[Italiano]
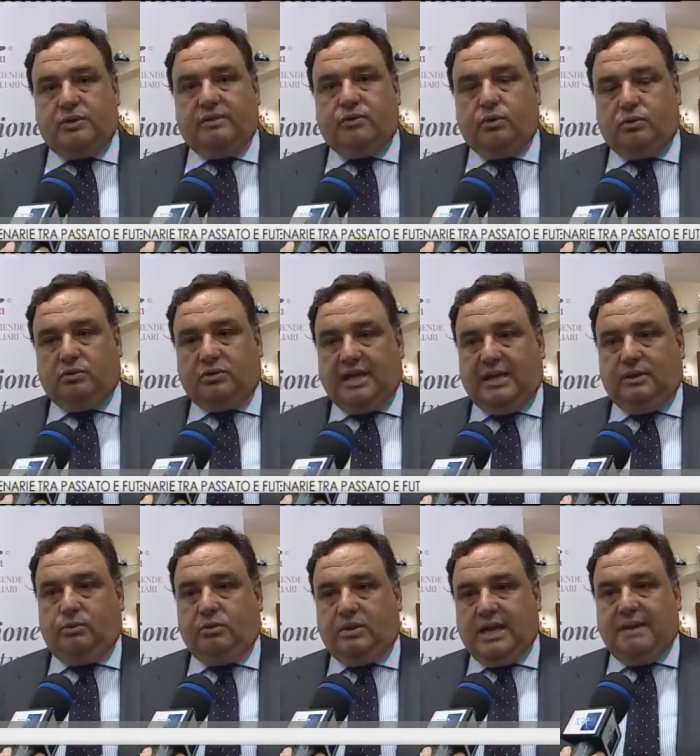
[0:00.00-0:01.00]
volontà di
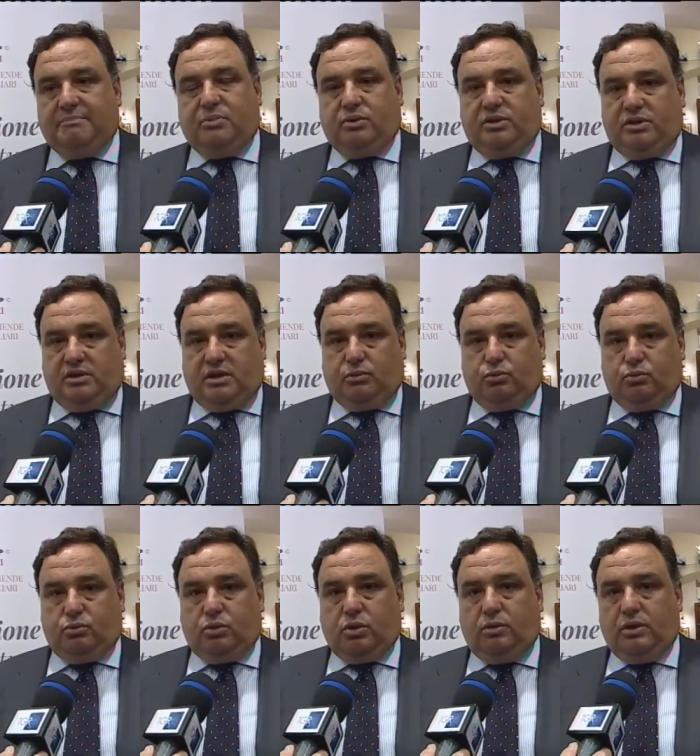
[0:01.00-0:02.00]
un cambio di
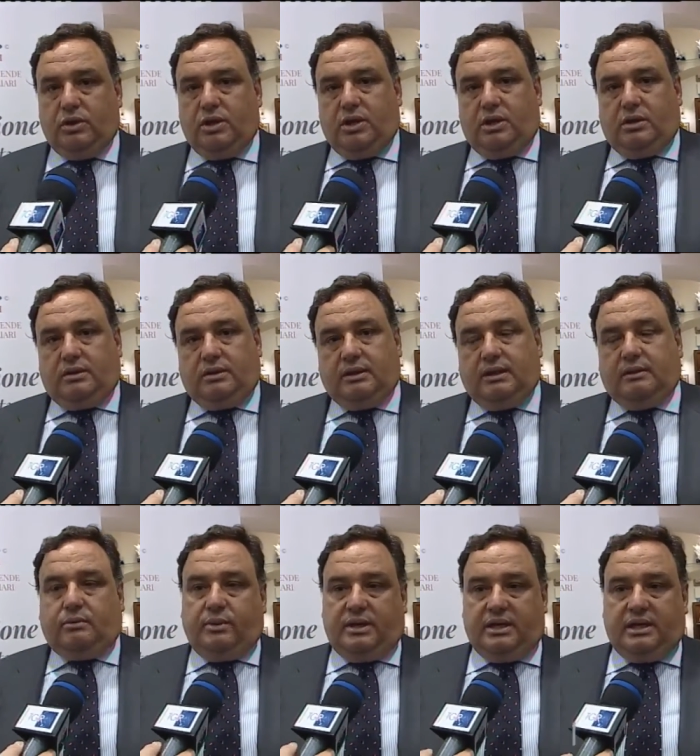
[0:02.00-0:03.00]
statuto,
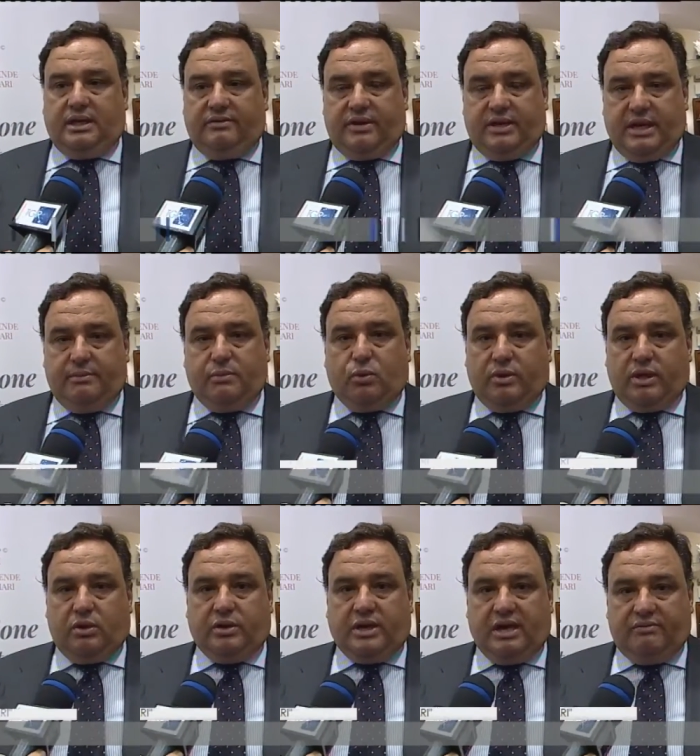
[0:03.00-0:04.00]
quindi leveremo
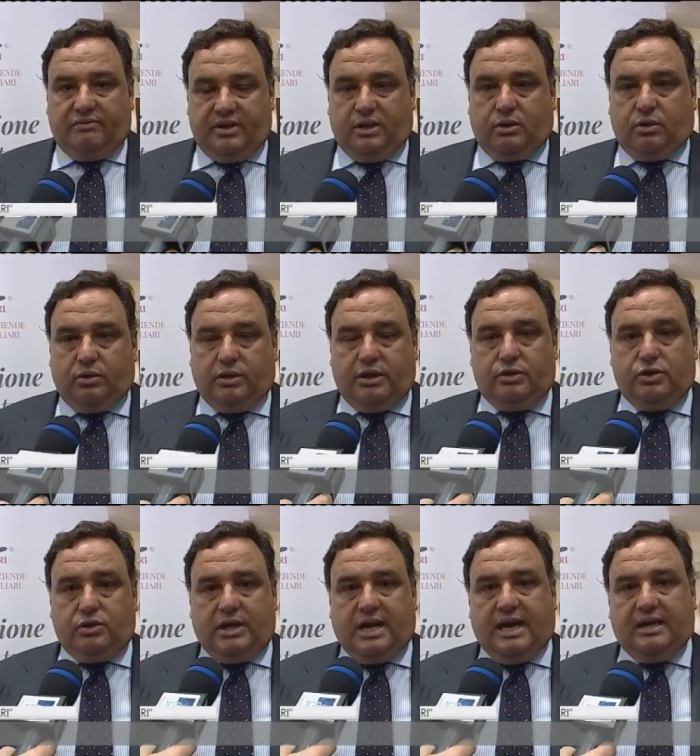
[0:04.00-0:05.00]
quello che è il vincolo
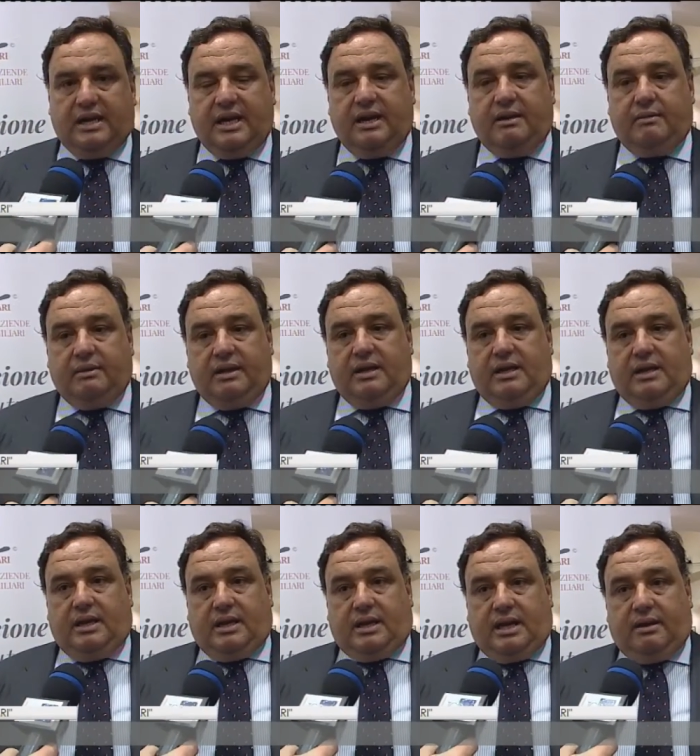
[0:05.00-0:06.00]
regionale e
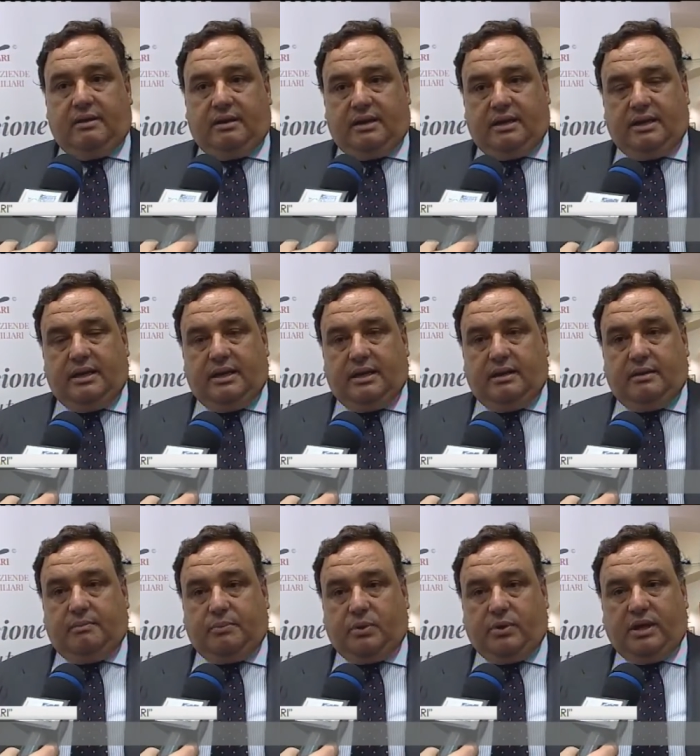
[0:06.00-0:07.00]

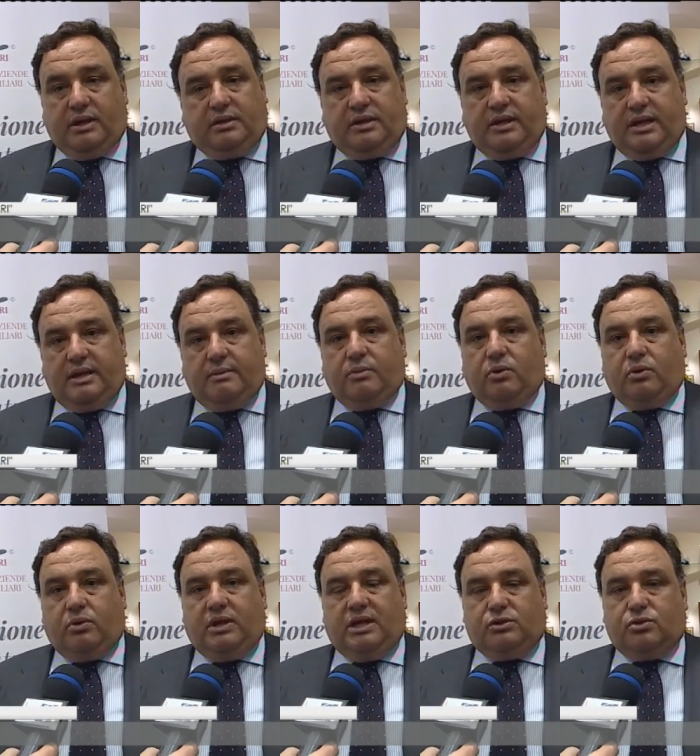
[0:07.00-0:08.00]
eh,
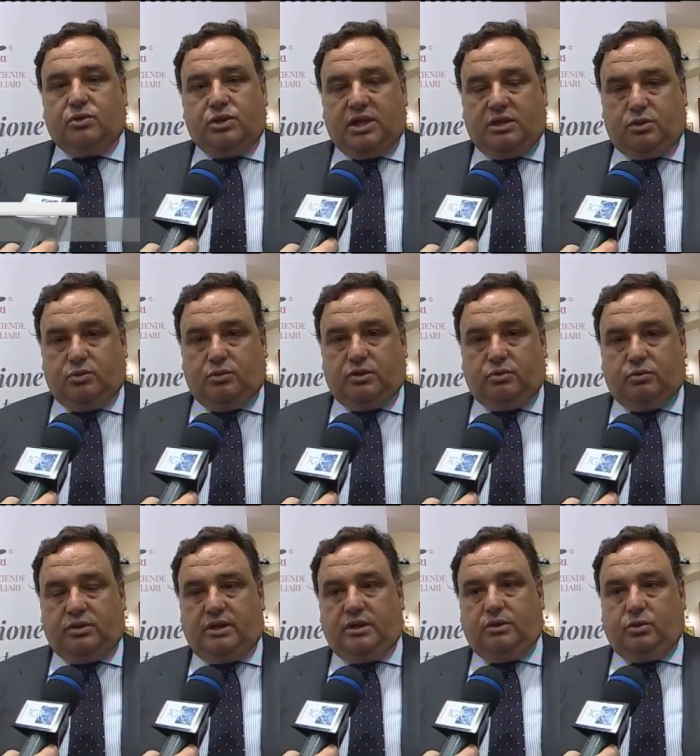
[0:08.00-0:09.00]
proietteremo l'associazione sul
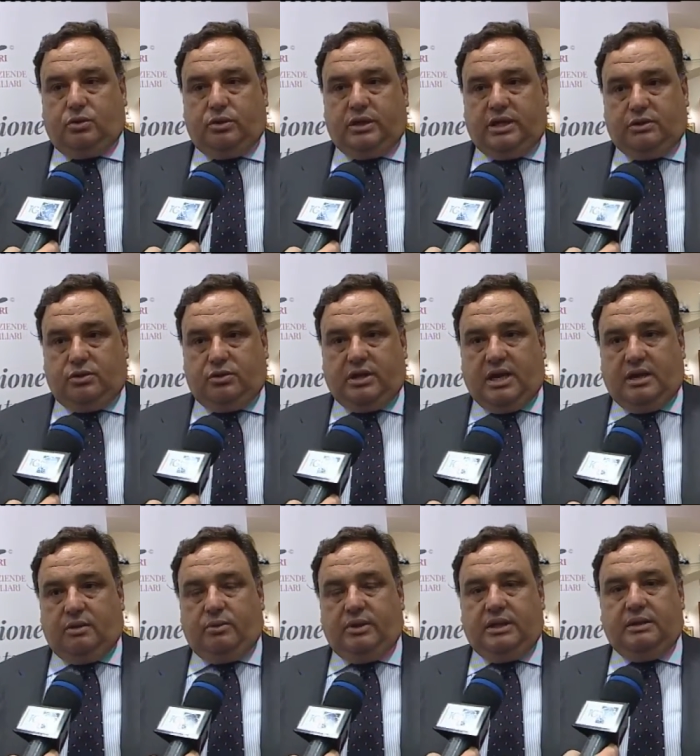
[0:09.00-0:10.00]
territorio
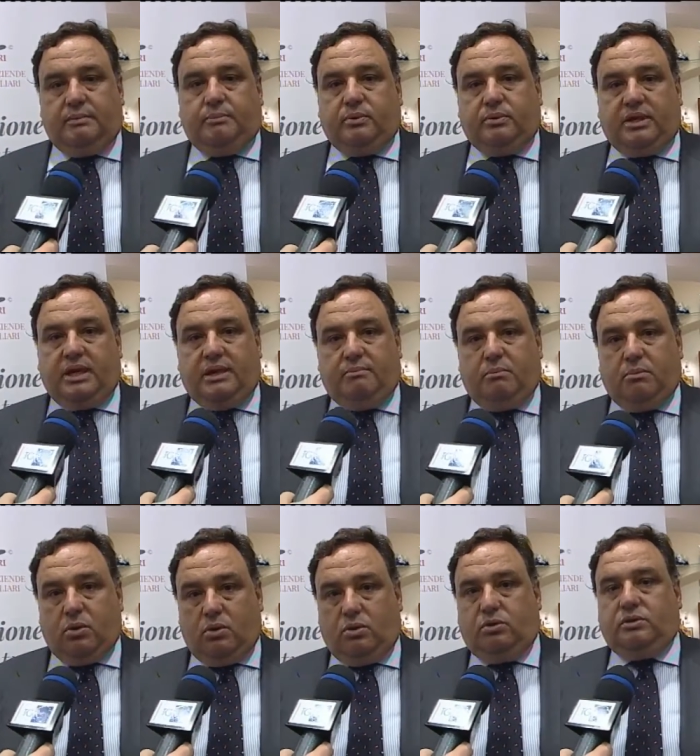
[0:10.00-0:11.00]
nazionale. Quindi
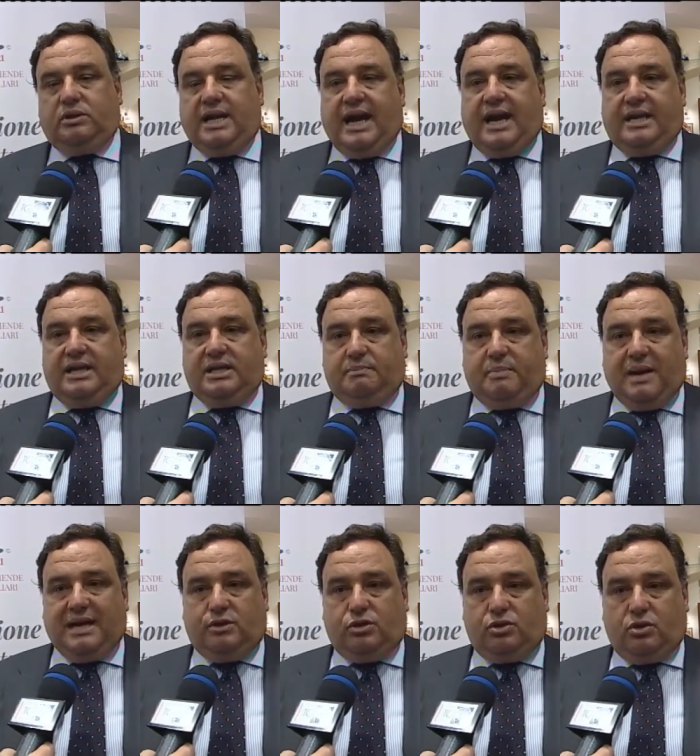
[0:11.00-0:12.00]
potremmo dare
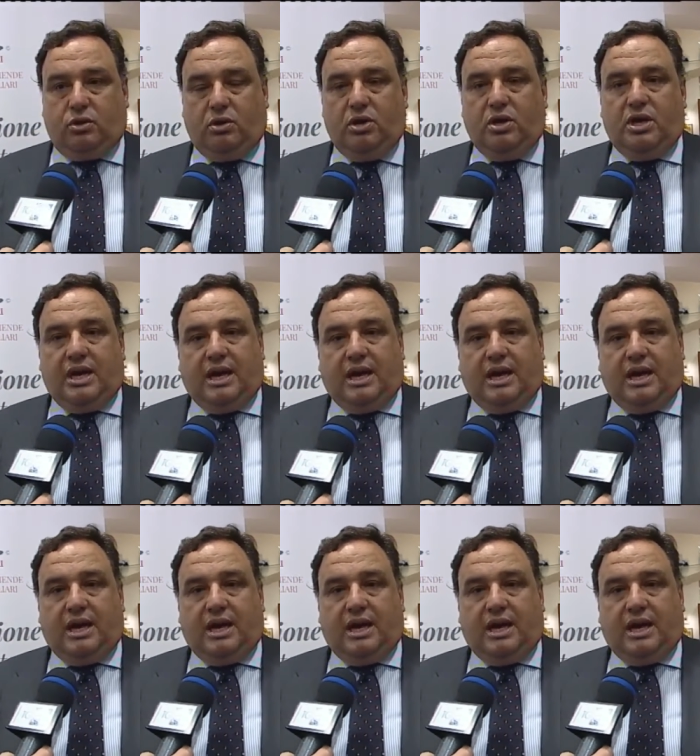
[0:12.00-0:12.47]
spazio a